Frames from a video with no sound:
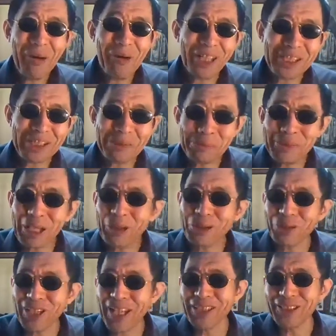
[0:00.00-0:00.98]
私も見たこ
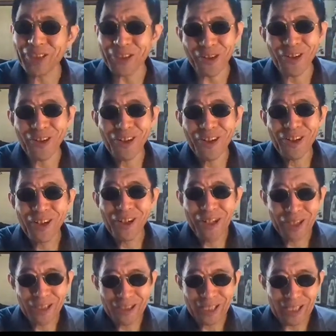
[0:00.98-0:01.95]
とないですよ。
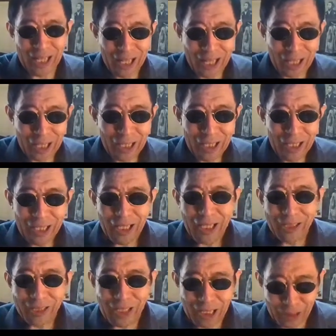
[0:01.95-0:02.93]
ただ、
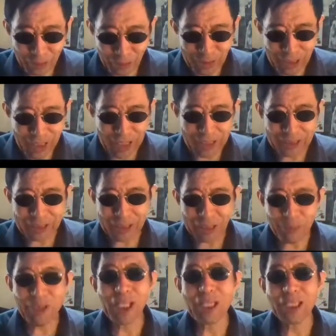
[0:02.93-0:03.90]
ネット探して
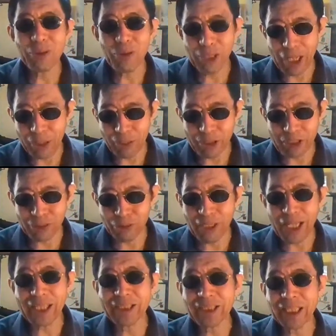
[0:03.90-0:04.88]
みたりとか、私の
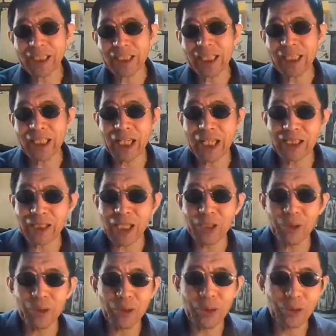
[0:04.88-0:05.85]
大好きな信玄さ
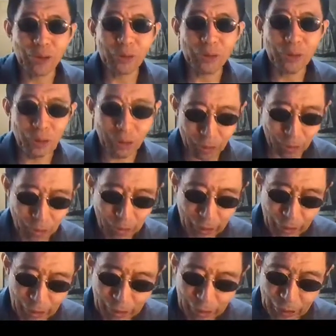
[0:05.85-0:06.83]
んという
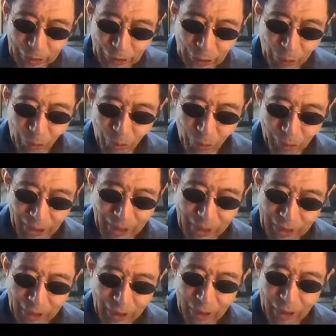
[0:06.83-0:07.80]
人の
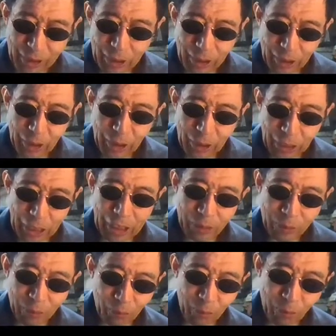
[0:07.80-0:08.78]
ね、あ
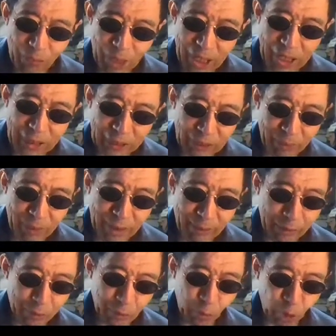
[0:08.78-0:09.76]
の、まあ、今で
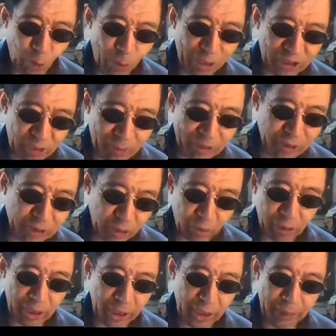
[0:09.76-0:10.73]
はちょっと止まってますけど
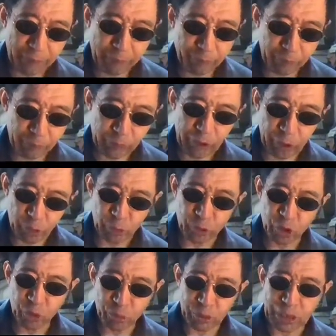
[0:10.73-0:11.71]
ね、
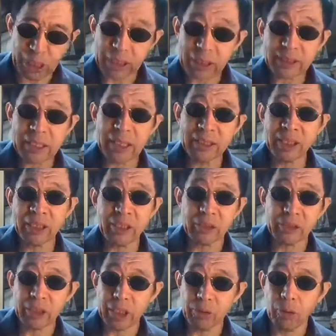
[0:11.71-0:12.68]
YouTube が。残念で
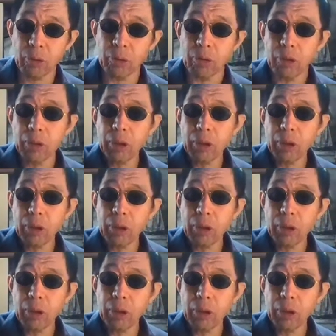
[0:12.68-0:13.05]
すけど、